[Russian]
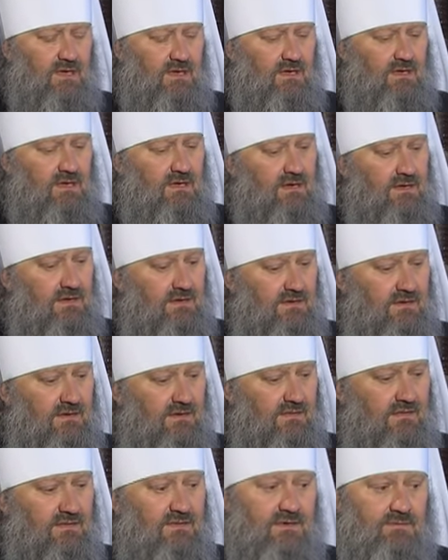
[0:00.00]
И
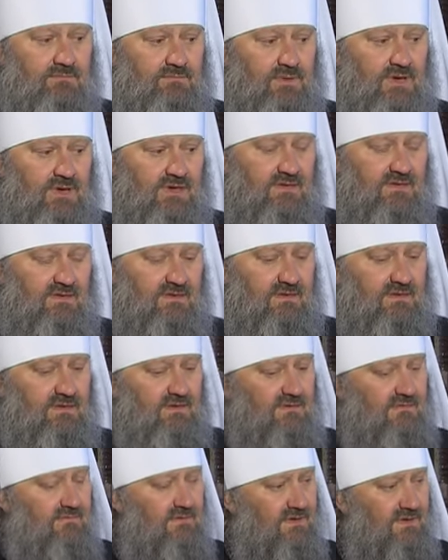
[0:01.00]
Отец Небесный
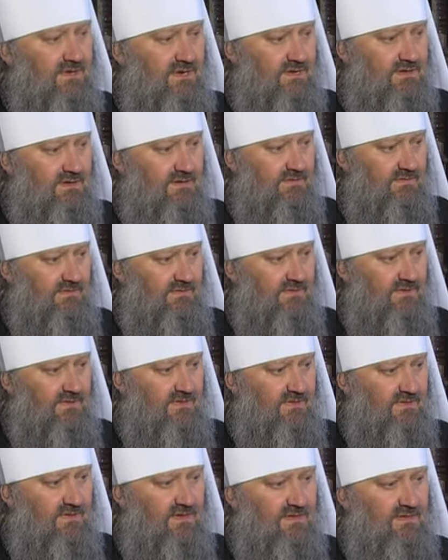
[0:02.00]
свидетельствует
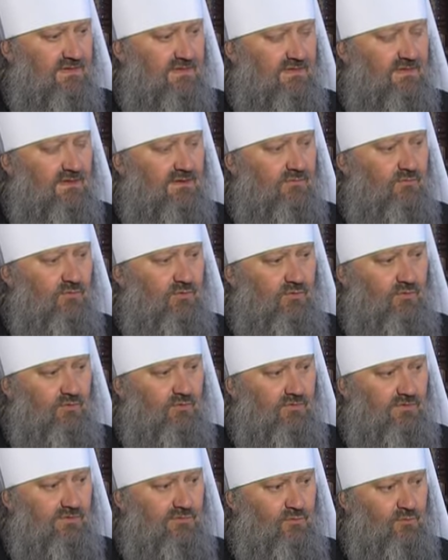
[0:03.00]
сей Сын мой
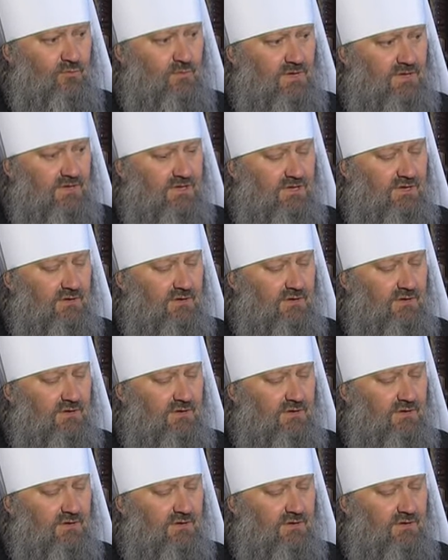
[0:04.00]
возлюбленный, и